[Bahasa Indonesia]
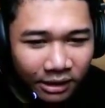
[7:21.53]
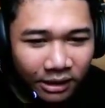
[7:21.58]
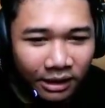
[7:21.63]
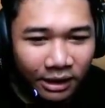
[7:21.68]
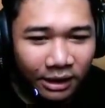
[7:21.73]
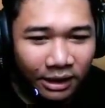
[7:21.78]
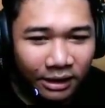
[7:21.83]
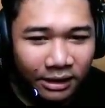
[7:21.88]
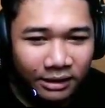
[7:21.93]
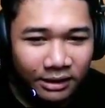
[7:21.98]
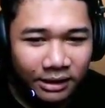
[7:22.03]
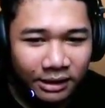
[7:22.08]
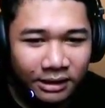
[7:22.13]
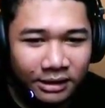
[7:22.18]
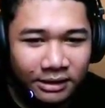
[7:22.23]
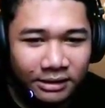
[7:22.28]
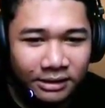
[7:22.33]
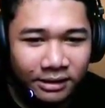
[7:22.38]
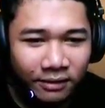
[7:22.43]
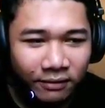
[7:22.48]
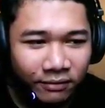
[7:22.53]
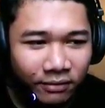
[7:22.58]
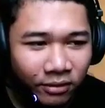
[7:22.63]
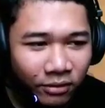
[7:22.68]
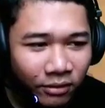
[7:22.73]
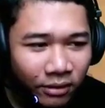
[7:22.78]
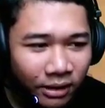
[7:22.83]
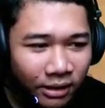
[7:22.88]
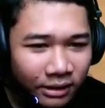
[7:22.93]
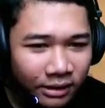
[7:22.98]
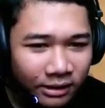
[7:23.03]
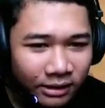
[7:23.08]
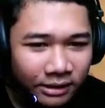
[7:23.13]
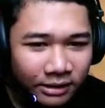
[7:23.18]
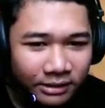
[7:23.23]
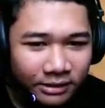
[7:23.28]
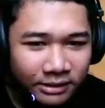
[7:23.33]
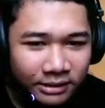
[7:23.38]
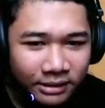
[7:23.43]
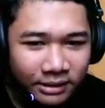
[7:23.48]
hanya di serve doang ya
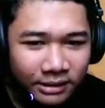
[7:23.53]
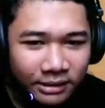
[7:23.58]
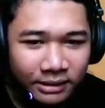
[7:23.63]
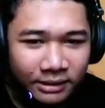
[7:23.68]
guys ya